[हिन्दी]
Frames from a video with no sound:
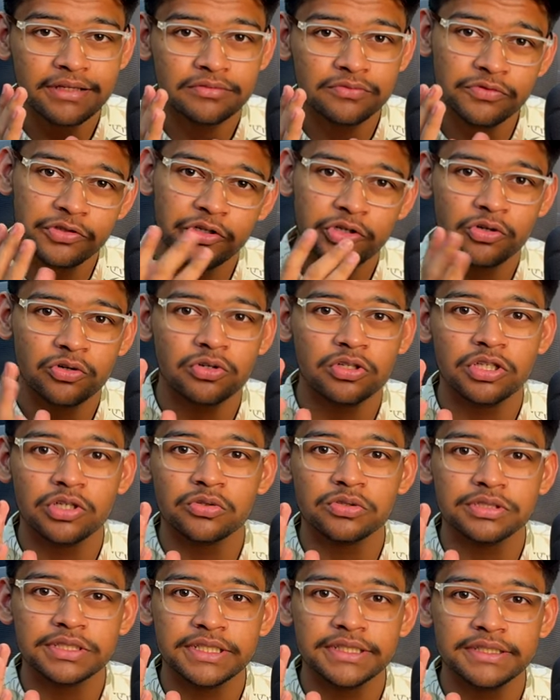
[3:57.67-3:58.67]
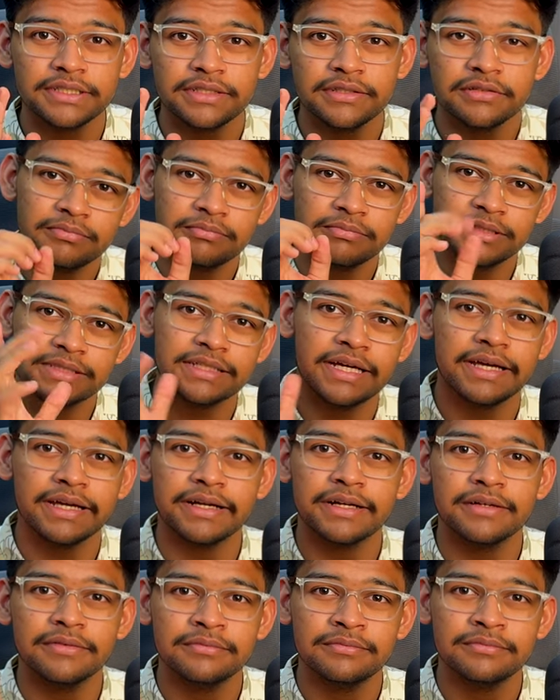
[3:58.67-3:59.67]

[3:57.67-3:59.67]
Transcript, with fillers: वीडियो को देखो सही से मज़ा आएगा